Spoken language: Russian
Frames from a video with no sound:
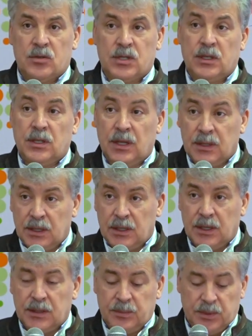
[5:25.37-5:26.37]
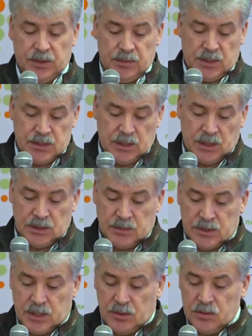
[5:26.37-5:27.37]
уже неоднократно поднимался
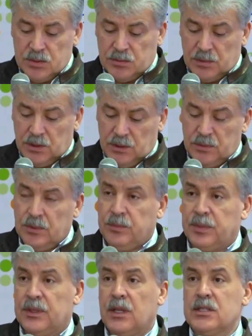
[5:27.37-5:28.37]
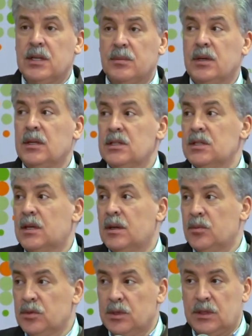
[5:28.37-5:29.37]
Ягодным союзом, и мы продолжаем, конечно,
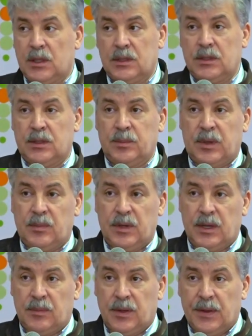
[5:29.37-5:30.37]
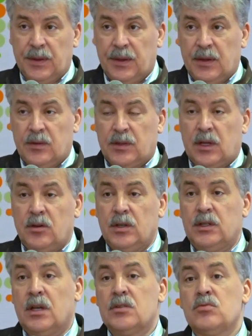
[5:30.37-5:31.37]
работать над этой проблемой.
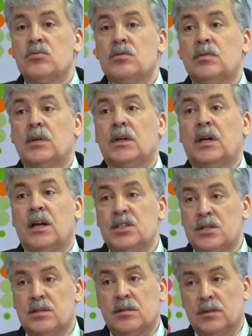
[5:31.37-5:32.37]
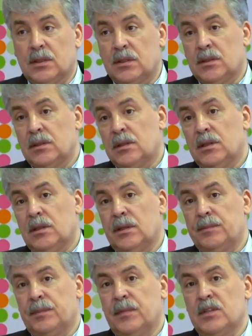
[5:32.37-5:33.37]
Второе – это отсутствие качественных,
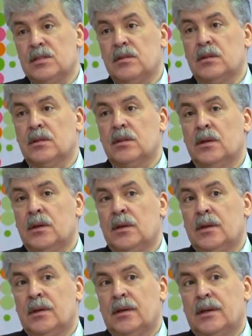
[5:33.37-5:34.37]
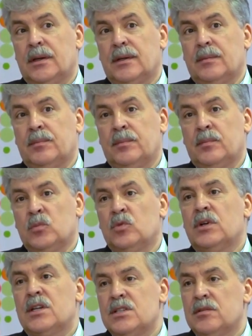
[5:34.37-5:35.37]
э, действительно, а,
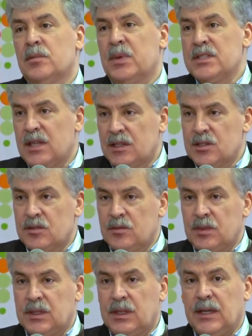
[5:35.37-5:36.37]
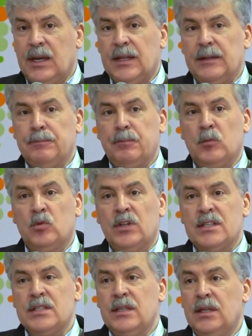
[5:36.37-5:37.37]
ну, качественного посадочного материала. У
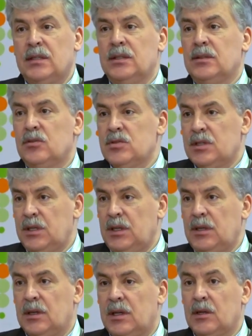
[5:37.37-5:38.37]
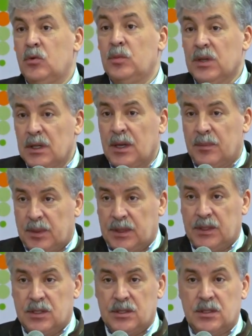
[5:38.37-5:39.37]
нас нет индустрии, она умерла
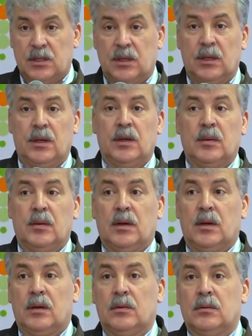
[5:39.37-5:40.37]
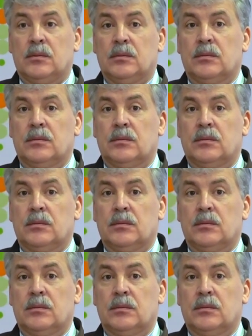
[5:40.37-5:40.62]
практически, а,